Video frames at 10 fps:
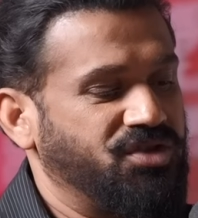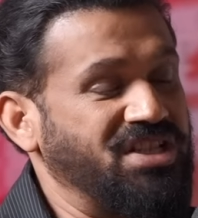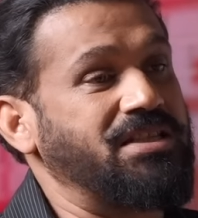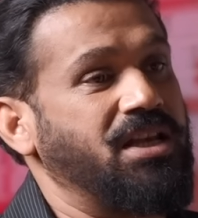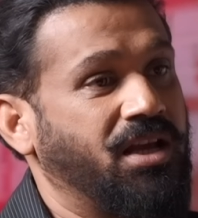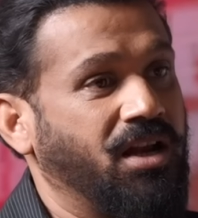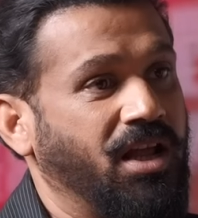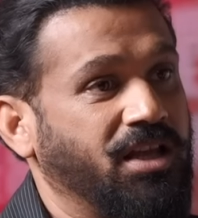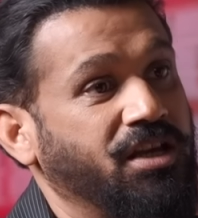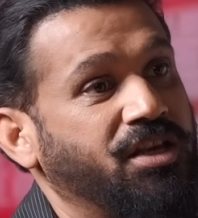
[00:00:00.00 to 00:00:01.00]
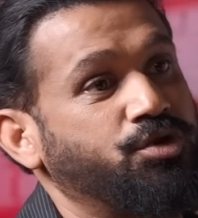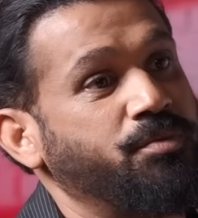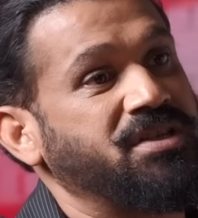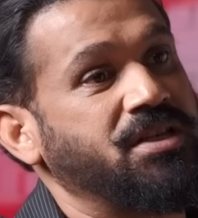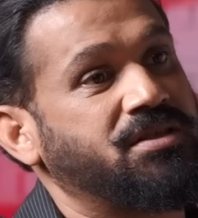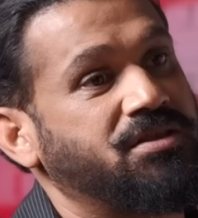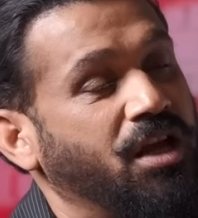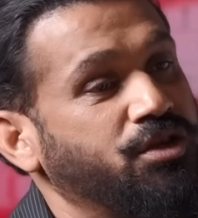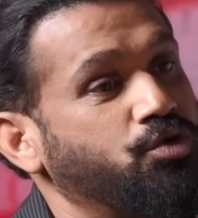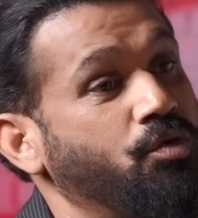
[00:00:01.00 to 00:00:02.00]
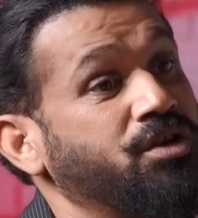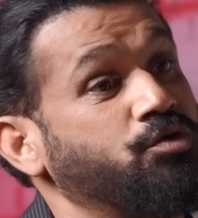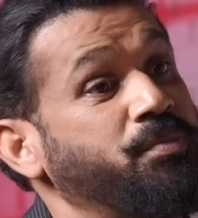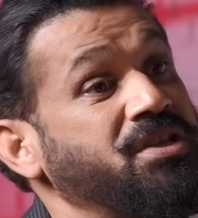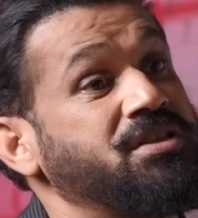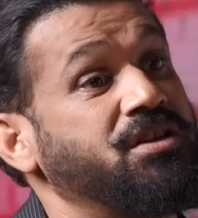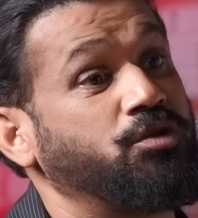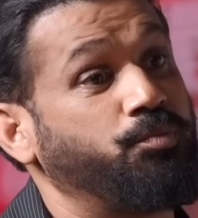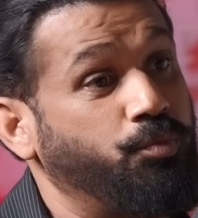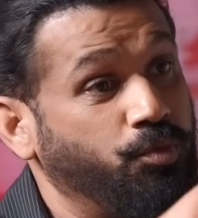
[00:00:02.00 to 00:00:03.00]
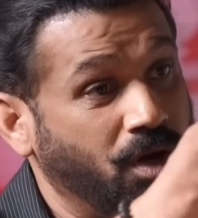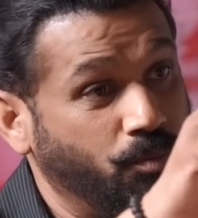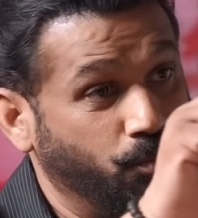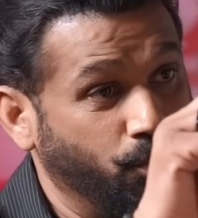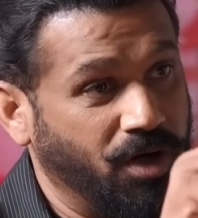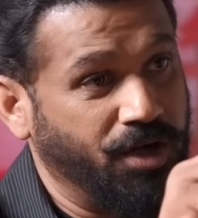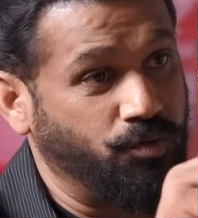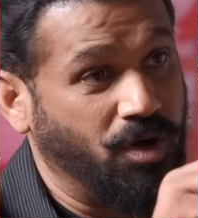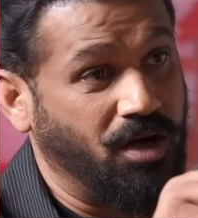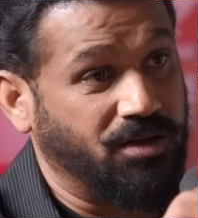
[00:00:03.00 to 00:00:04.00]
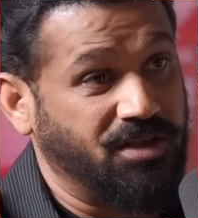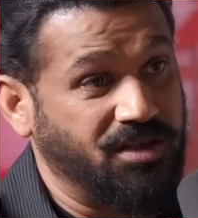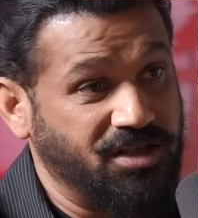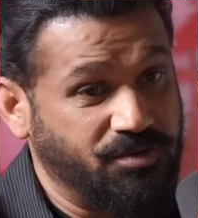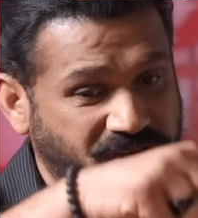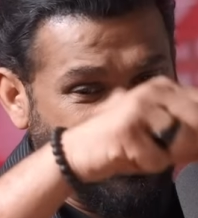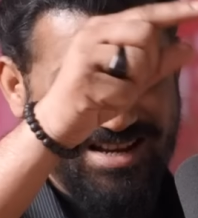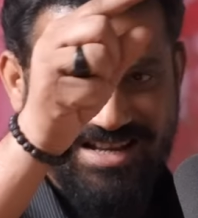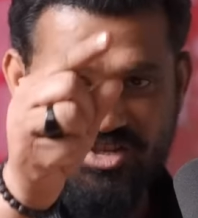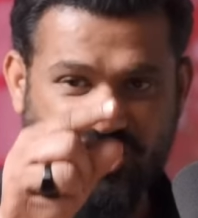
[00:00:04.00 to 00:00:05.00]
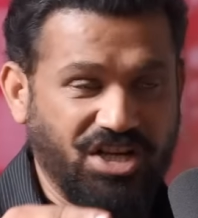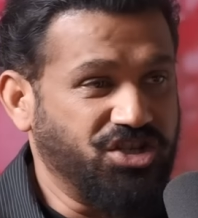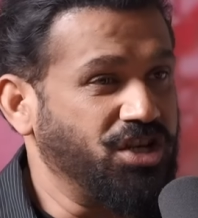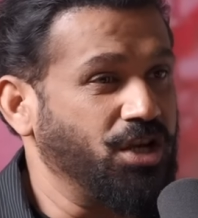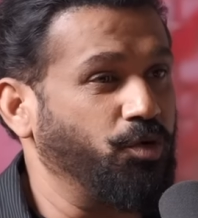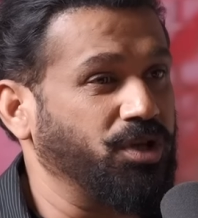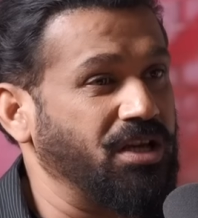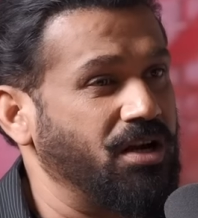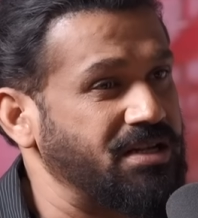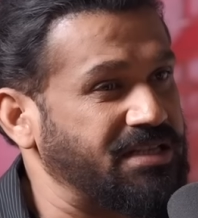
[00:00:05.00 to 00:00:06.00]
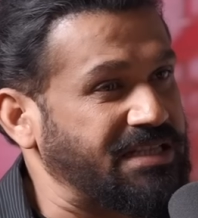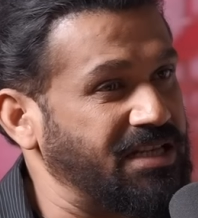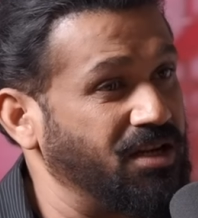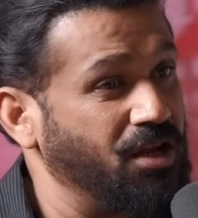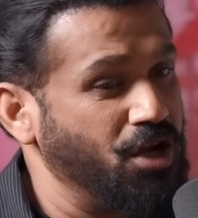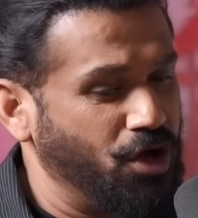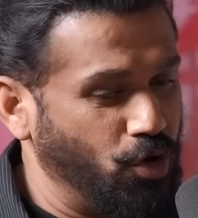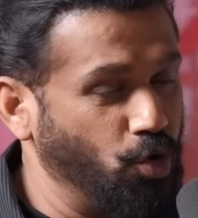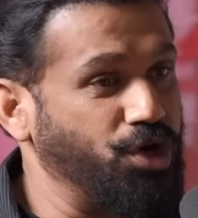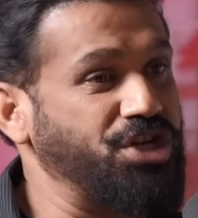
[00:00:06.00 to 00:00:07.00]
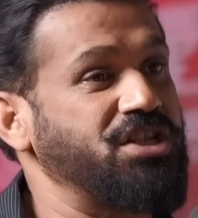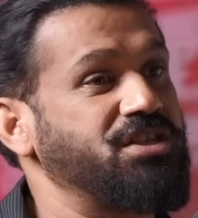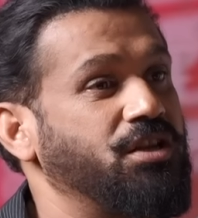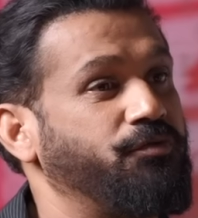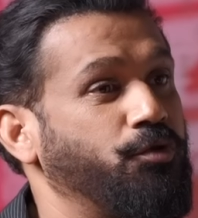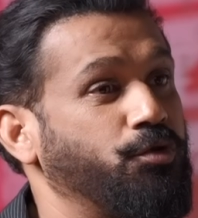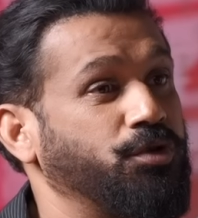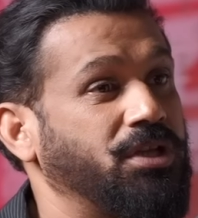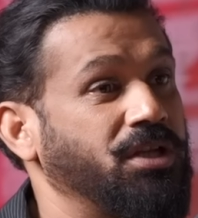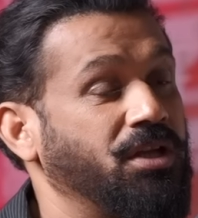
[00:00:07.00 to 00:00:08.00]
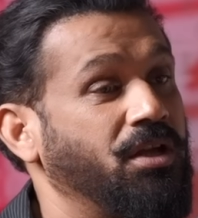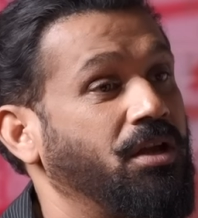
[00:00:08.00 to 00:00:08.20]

चीज़ लेकर आया था कि उसके पास एक 700-800 पेजेस का तो पूरा बुकलेट हुआ करता था जिसमें स्केच किए हुए थे हर सीन लोकेशंस के फ़ोटो थे